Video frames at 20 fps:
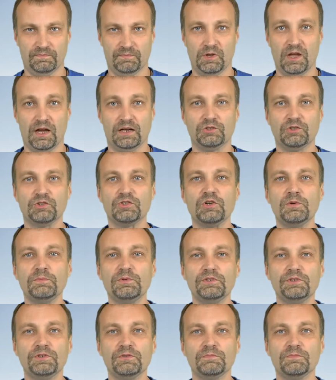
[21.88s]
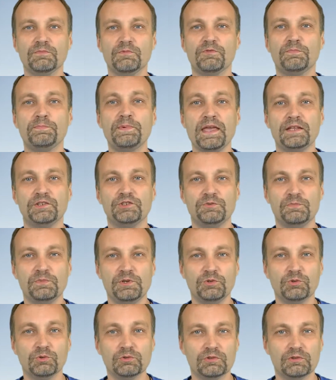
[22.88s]
No jak to zrobić? W 5
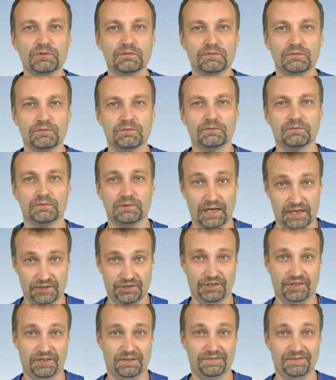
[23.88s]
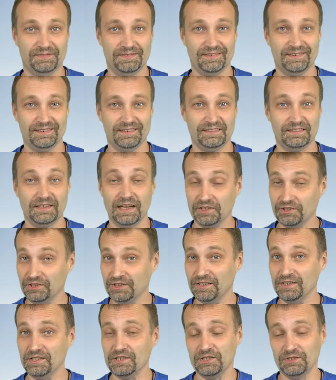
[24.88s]
minut da się da
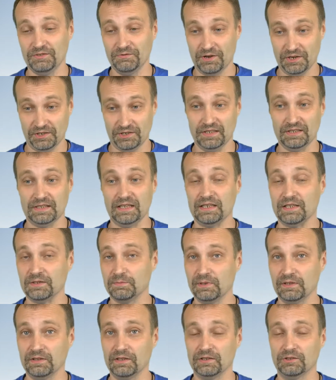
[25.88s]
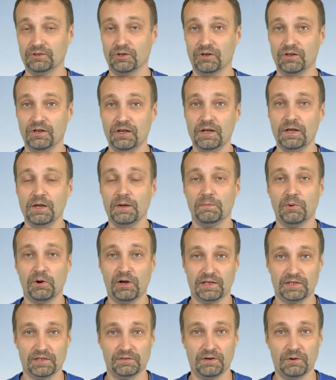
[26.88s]
się i właśnie zaraz będę to
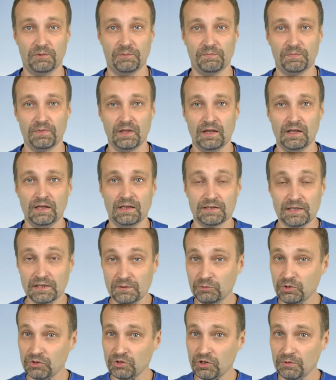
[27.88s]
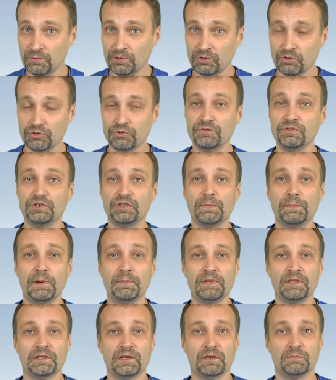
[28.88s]
pokazywał. Zanim to zrobię, to oczywiście
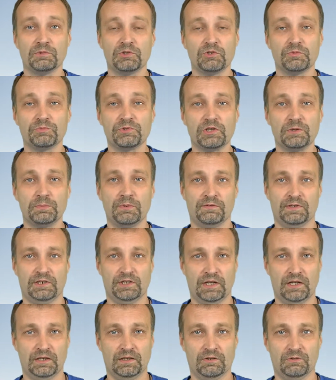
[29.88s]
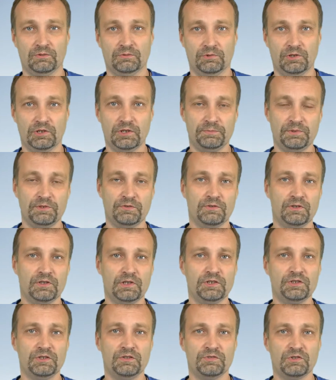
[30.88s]
pamiętaj, aby subskrybować kanał, kliknij,
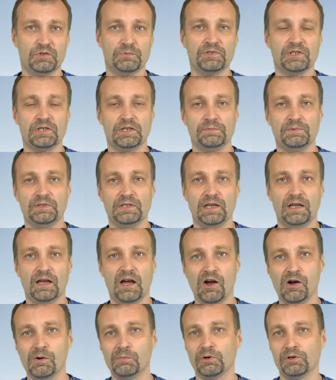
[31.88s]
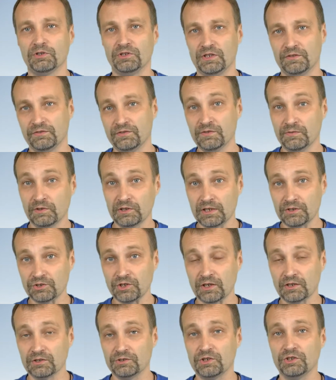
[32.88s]
kliknij w subskrypcję, a obok niej w
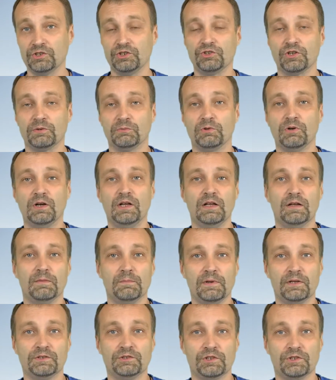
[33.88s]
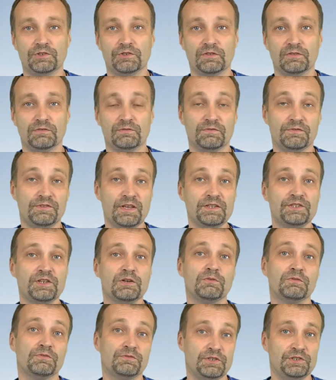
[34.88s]
dzwoneczek, dzięki czemu będziesz
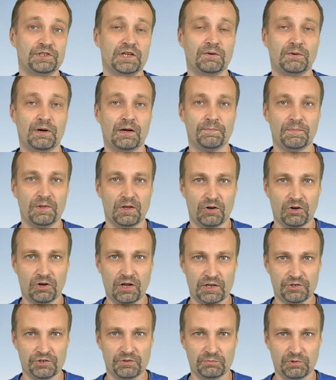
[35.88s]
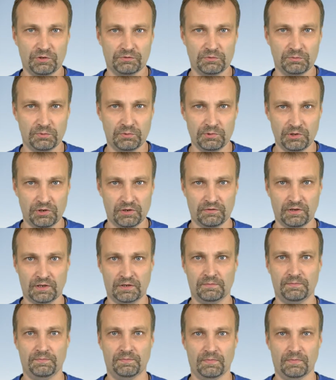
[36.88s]
wiedział, wiedziała o każdym nowym
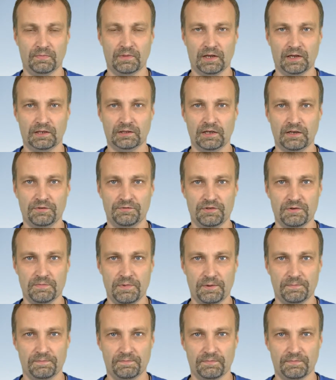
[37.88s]
publikowanym na kanale filmie.